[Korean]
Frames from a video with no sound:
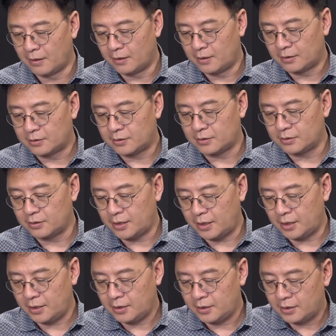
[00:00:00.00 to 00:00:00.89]

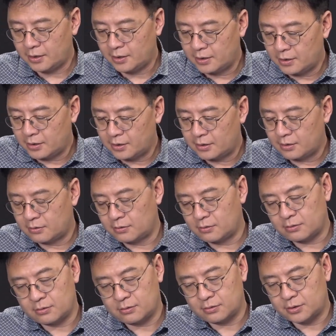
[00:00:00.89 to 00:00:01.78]
그런데
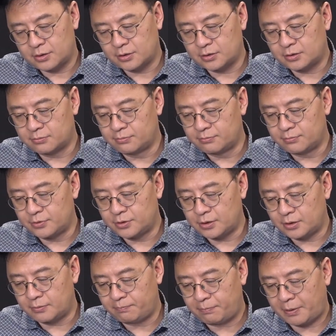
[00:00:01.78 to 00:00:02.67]
지금
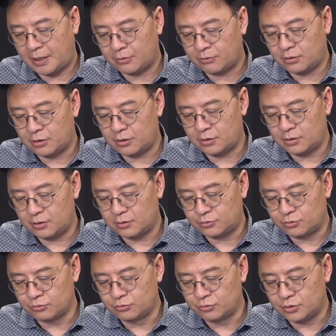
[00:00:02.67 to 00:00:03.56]
이제 8월
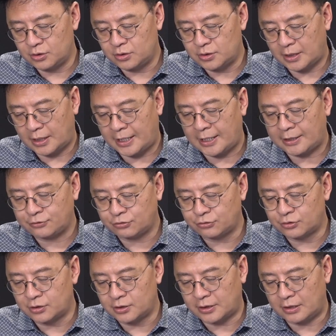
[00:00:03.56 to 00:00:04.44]
중 이제
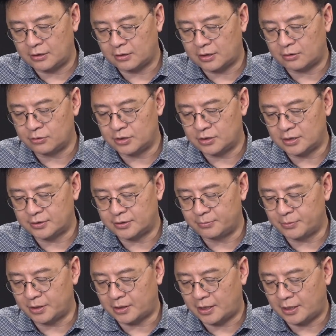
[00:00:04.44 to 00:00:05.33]
하순을 달려가고 있지
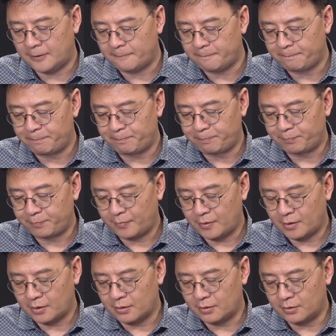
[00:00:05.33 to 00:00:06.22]
않습니까?
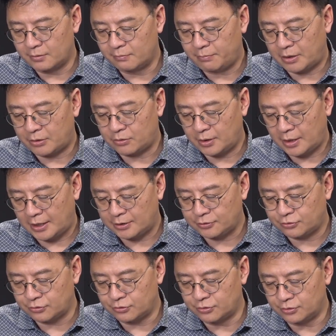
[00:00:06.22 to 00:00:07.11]
8월
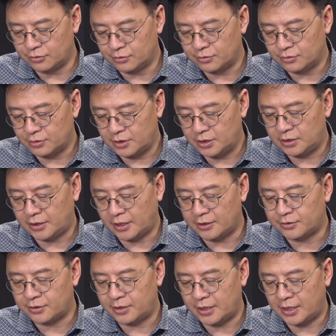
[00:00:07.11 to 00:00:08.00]
하순이
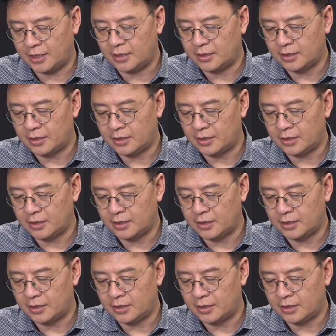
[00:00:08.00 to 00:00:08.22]
돼서야